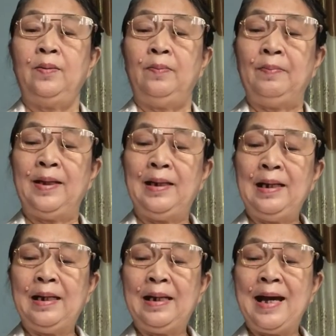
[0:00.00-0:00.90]
mệnh
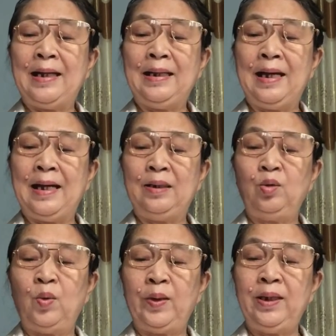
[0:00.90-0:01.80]
là đại hại
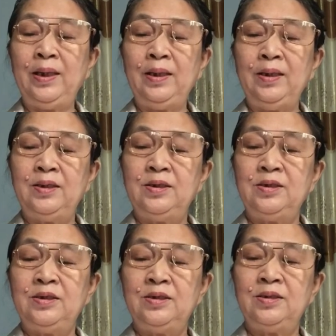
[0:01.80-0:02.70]
thủy,
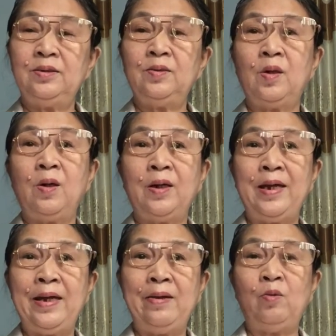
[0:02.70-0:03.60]
xương con
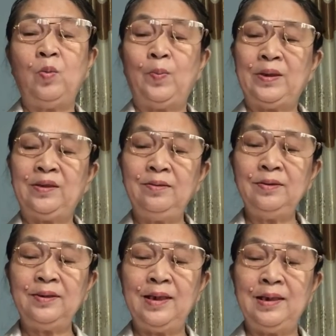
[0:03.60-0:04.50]
heo mà tướng
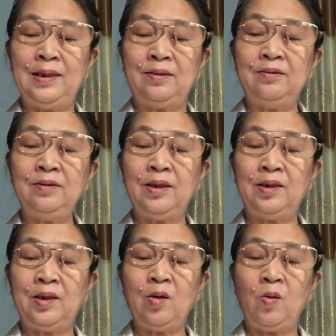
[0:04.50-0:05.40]
tinh là tướng tinh
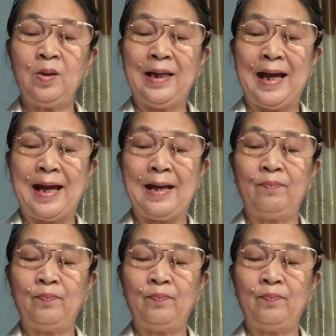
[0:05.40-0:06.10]
cái con gà.